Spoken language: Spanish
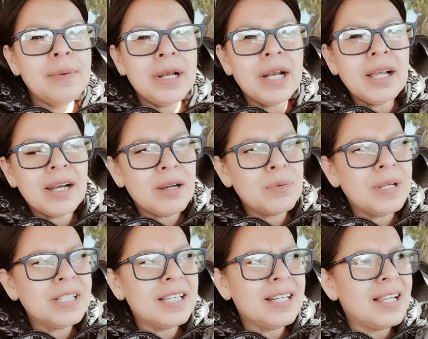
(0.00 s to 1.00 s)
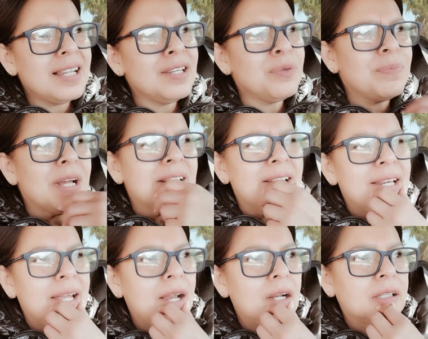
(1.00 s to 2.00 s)
van a agarrar un material, un
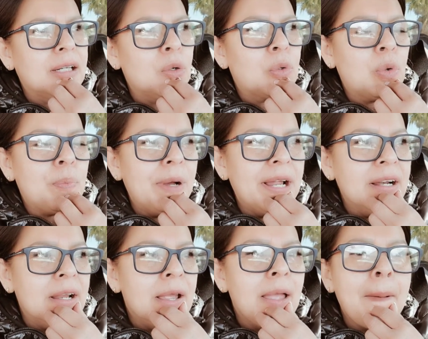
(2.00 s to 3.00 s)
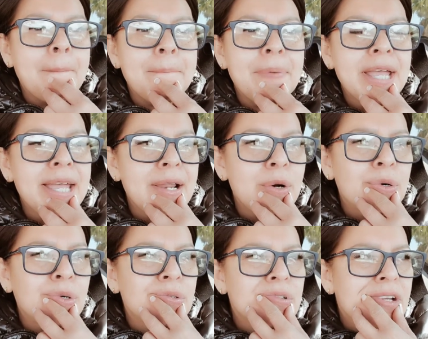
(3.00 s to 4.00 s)
material que ocupan,
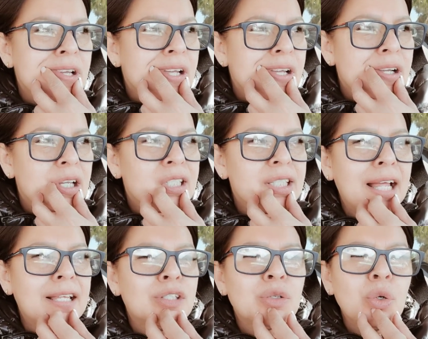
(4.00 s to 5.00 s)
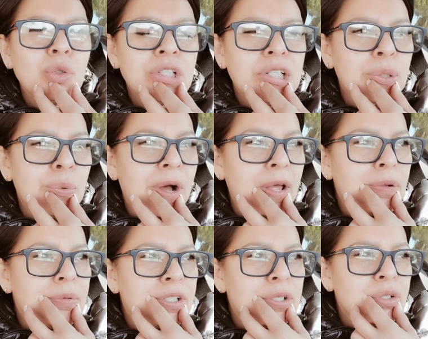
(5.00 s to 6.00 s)
pero está
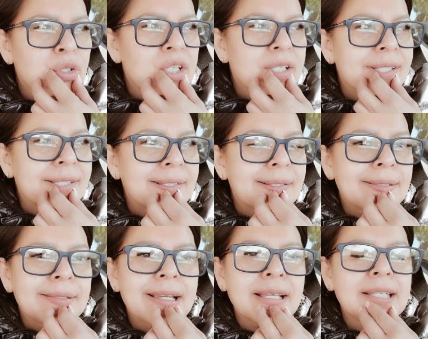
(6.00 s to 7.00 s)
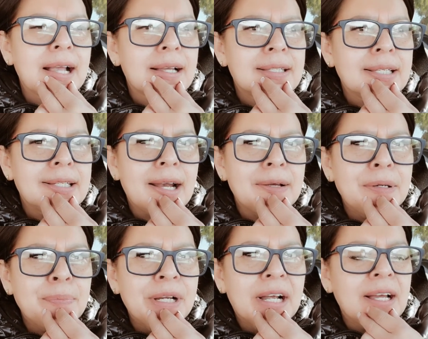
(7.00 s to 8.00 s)
descontinuado, necesito que esa casa será
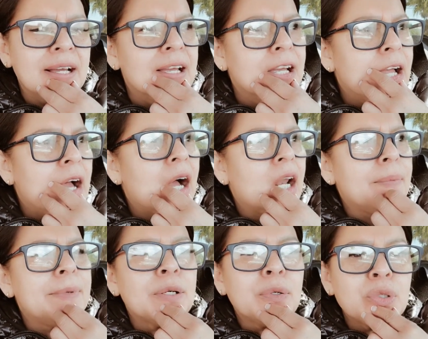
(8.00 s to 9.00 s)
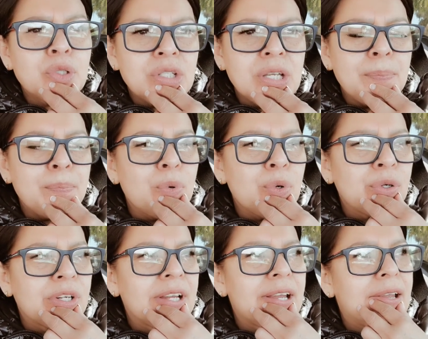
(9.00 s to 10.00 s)
bien vieja. A lo mejor sí,
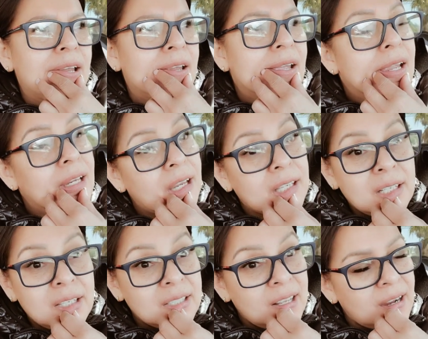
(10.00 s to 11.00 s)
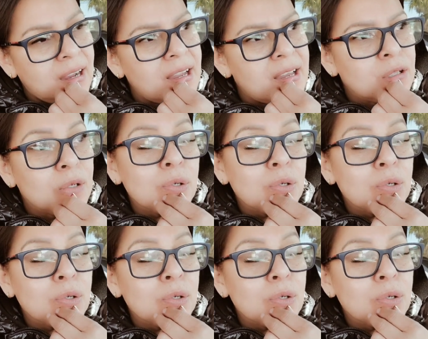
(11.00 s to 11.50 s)
porque ya se le están cayendo